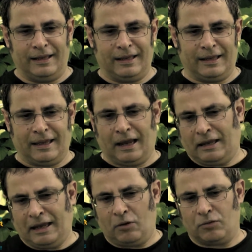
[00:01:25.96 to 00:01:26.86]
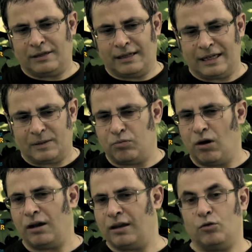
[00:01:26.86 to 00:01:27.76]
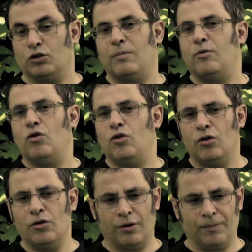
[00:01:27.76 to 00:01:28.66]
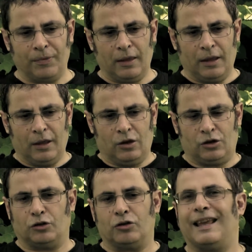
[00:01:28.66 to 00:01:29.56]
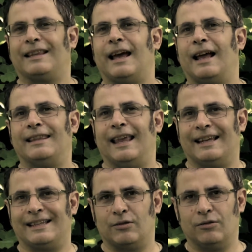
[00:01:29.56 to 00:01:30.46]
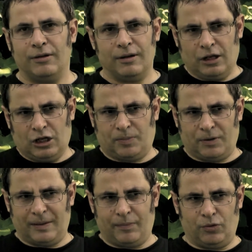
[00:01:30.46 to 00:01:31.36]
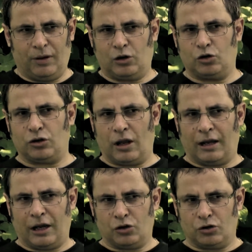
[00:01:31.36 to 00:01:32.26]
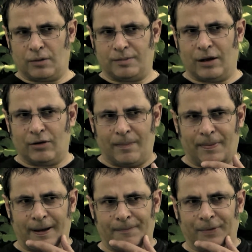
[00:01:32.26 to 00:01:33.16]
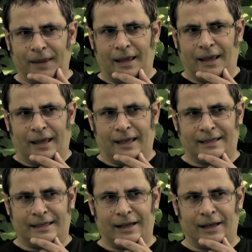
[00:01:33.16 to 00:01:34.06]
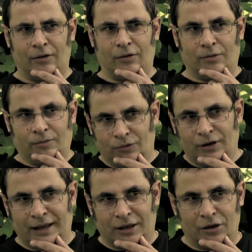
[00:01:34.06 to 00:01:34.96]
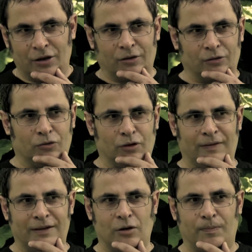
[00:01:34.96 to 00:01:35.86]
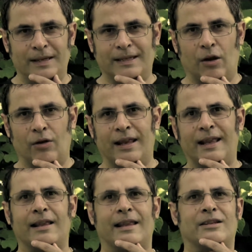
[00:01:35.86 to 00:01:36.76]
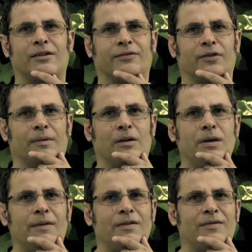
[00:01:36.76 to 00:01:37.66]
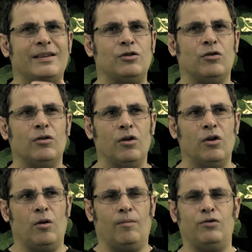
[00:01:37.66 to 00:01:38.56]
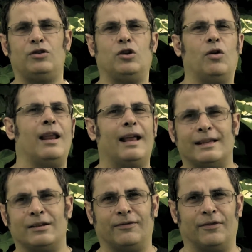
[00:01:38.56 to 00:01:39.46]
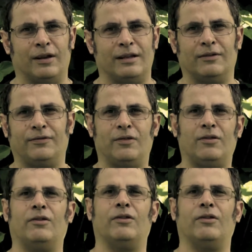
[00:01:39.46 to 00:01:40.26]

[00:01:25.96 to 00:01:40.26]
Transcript: qui, raconte ses exploits qui n'ont jamais eu lieu, une sorte de tartarin de Tarascon. Je pensais plutôt à quelque, chose, comme ça au départ. Et c'est mon éditeur, donc Olivier Sulpice, qui a l'idée des enfants. Mais lui avait une vision plus scolaire des enfants. Les enfants